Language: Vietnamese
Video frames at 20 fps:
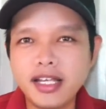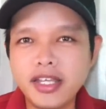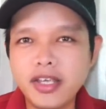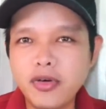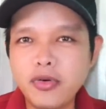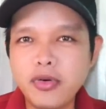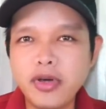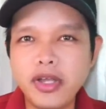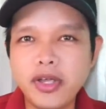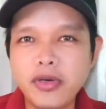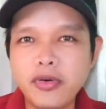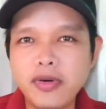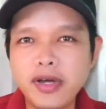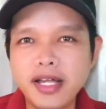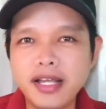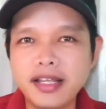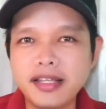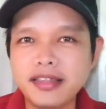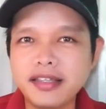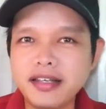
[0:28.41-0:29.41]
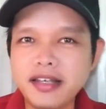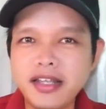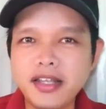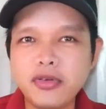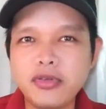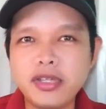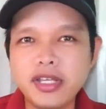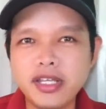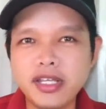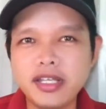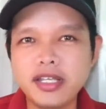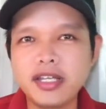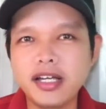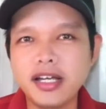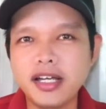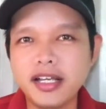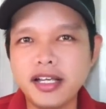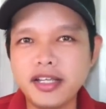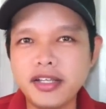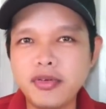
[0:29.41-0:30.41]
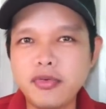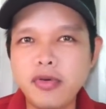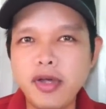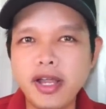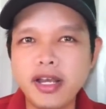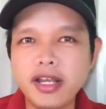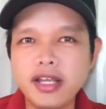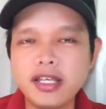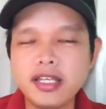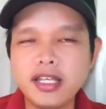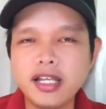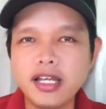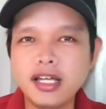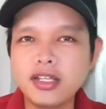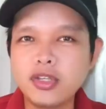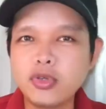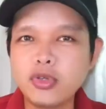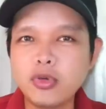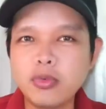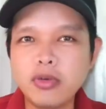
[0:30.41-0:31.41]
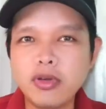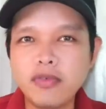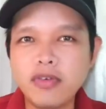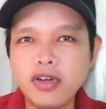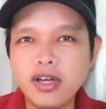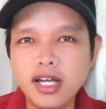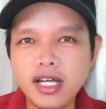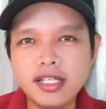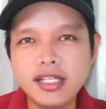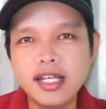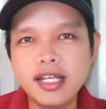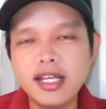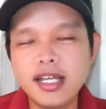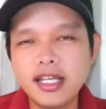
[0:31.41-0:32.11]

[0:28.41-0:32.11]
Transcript: dấu hiệu hay là tín hiệu gì liên quan đến chú Dũng Lò Vôi hết.